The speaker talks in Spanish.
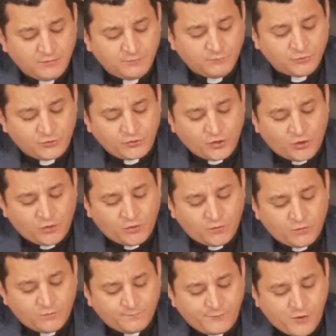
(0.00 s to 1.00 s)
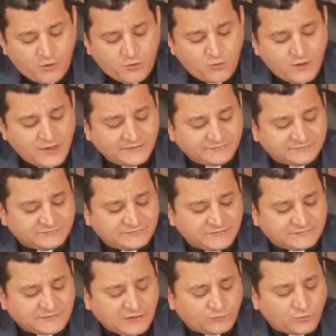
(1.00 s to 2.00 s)
Murió un poco
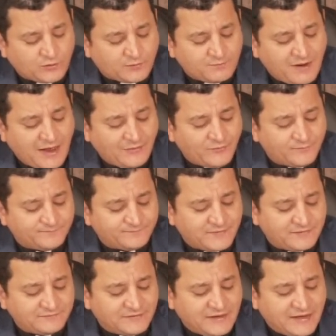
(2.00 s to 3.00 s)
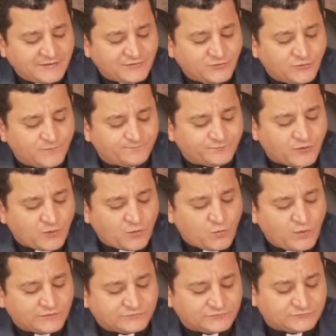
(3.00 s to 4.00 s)
antes que su hermano, en el año
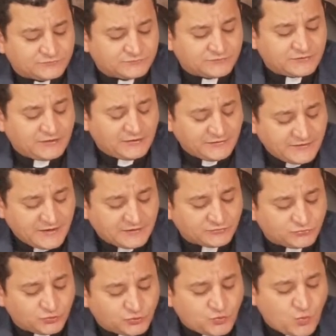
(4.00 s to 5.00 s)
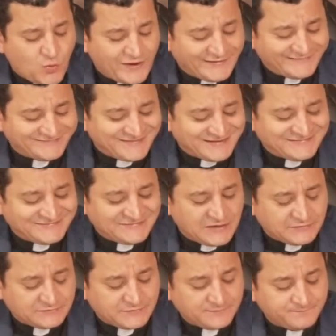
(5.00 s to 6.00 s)
480.
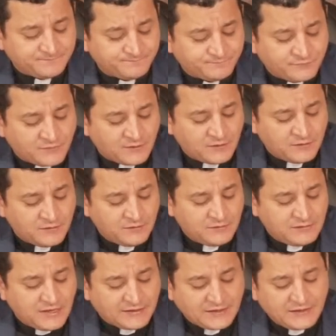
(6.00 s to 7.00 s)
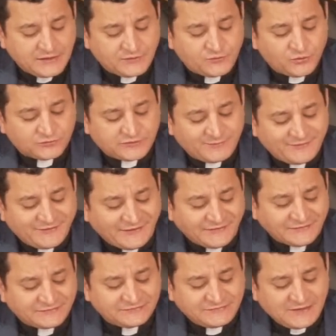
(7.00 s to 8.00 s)
547. Las religiosas
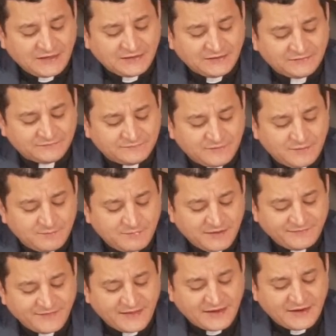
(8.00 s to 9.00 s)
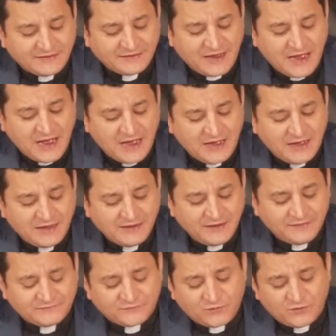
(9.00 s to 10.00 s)
benedictinas veneran a
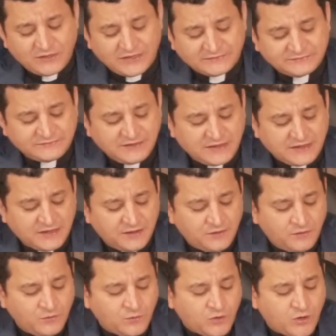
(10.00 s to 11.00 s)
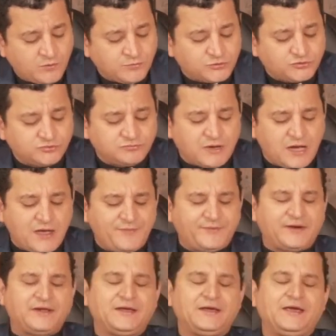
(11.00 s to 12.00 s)
Escolástica como su
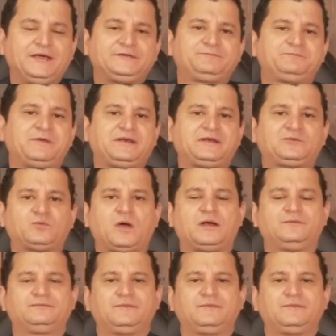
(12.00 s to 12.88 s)
madre espiritual,